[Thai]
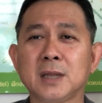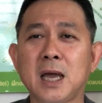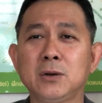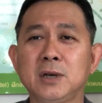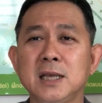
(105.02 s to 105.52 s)
นะ
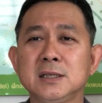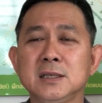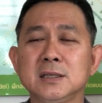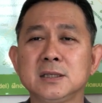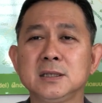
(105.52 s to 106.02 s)
โดยได้สิ
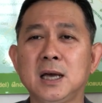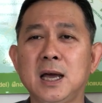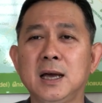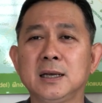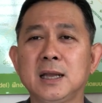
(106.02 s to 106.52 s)
นเชื่อ
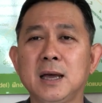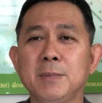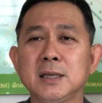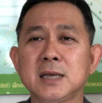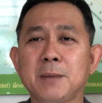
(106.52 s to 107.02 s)
นะ
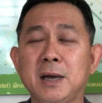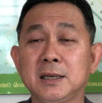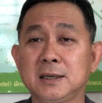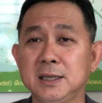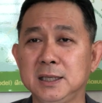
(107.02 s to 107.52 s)
มาจากบัตร
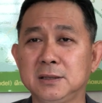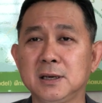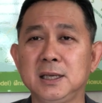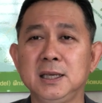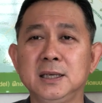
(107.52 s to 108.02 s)
เครดิตก็
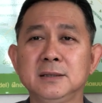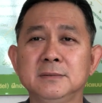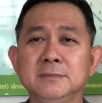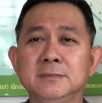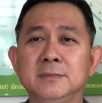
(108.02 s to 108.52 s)
ดี
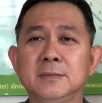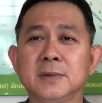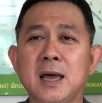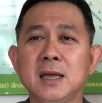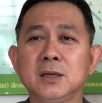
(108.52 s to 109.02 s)

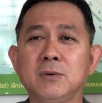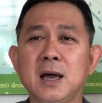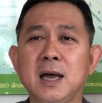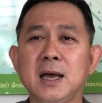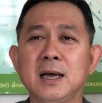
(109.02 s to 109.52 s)
นะหรือ
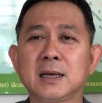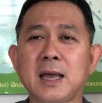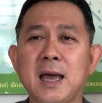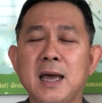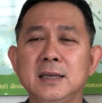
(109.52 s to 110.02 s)
ว่า
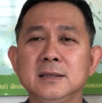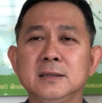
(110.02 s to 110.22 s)
การ